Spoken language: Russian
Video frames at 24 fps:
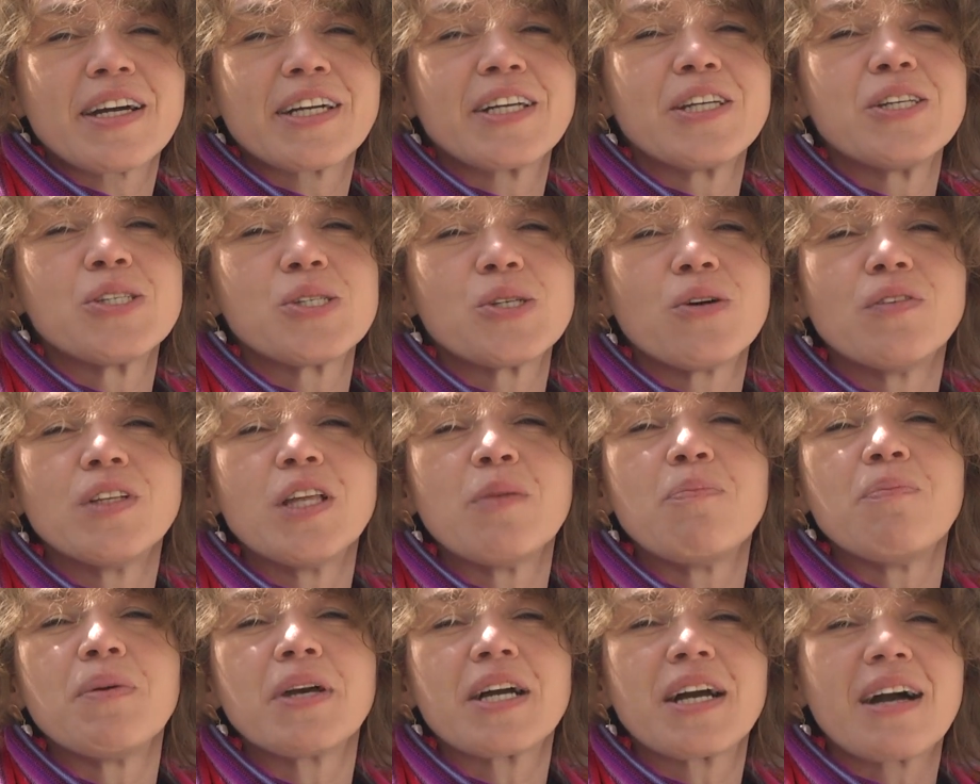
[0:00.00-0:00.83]

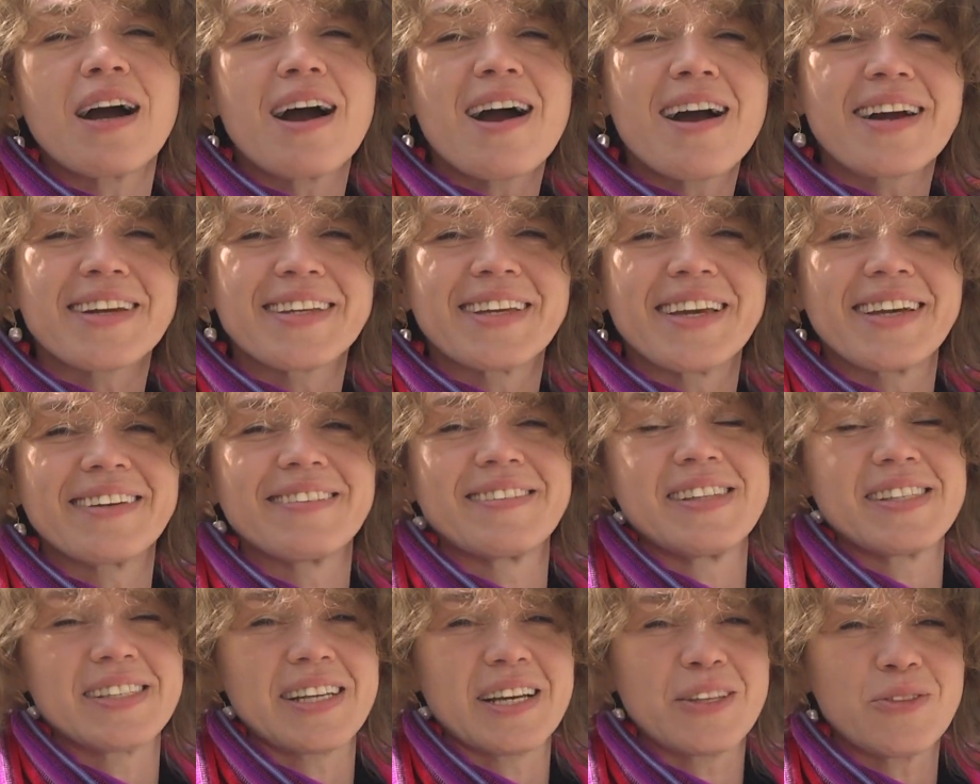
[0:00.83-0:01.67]
организована пекарня,
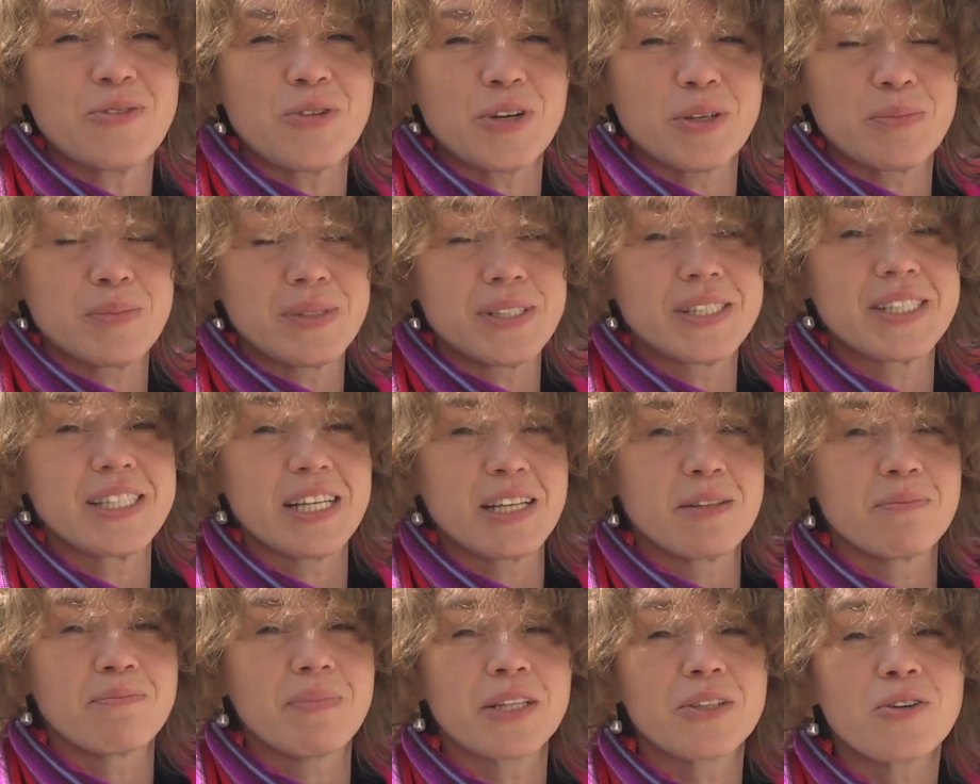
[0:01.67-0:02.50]
из которой был
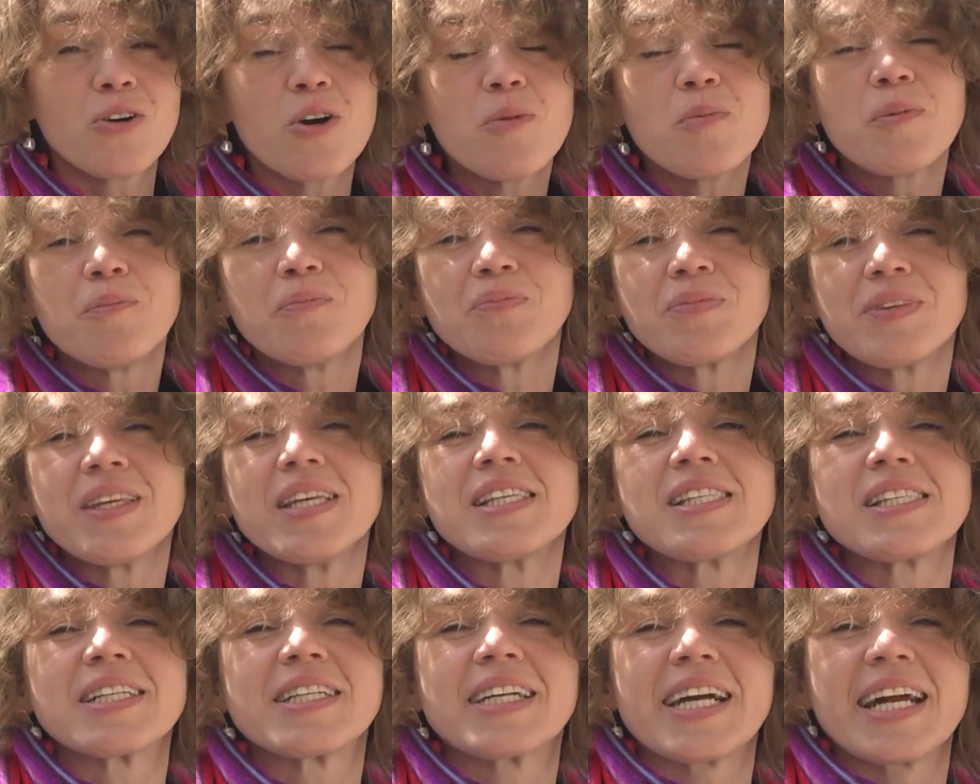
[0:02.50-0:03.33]
сделан подкоп,
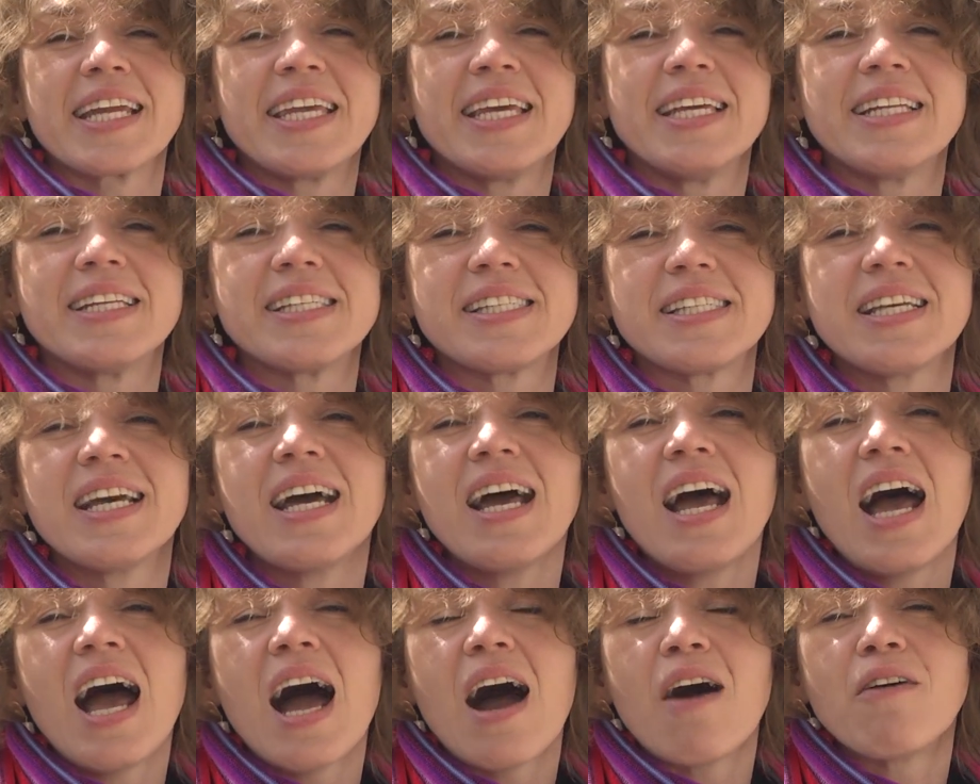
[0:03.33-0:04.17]
не сохранилось,
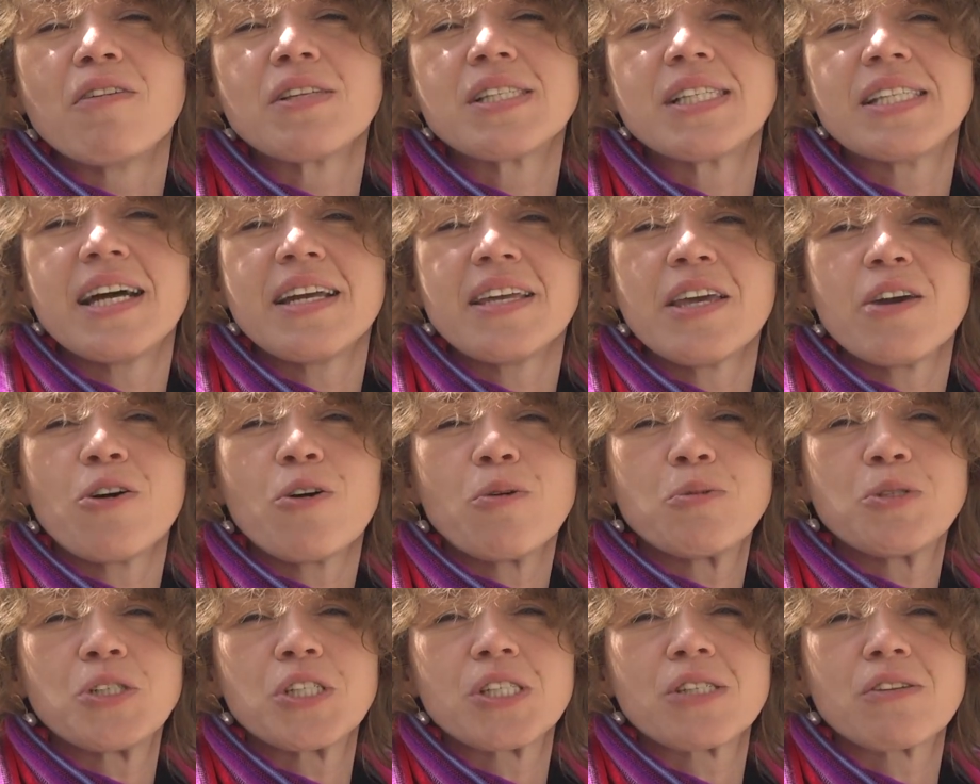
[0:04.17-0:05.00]
а вот здание
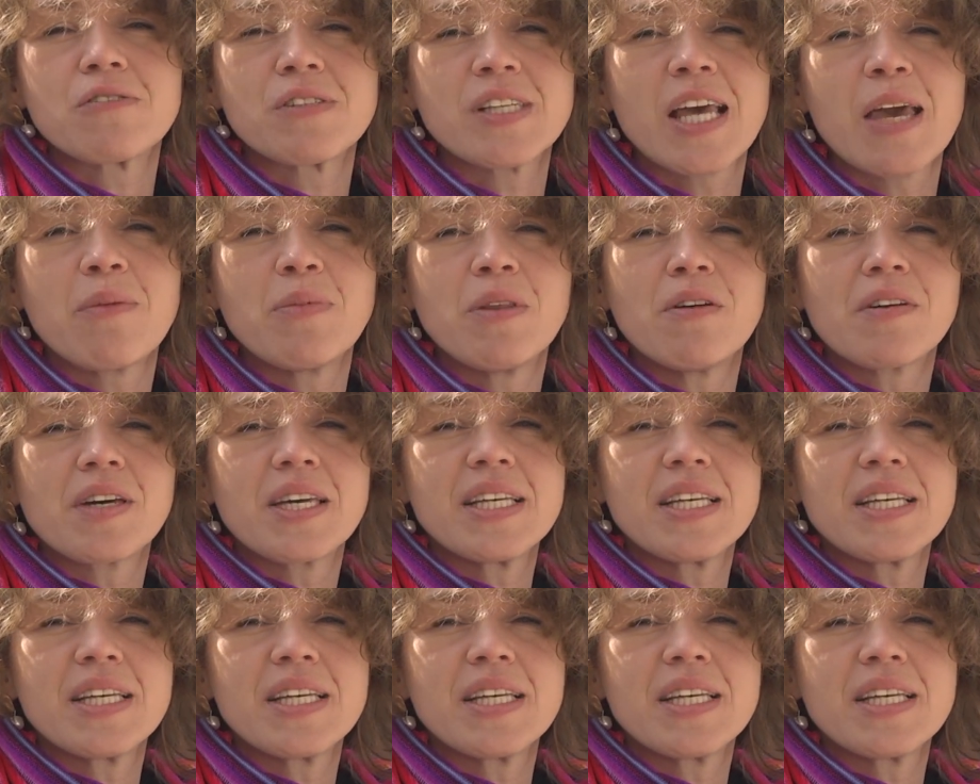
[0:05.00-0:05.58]
общества взаимного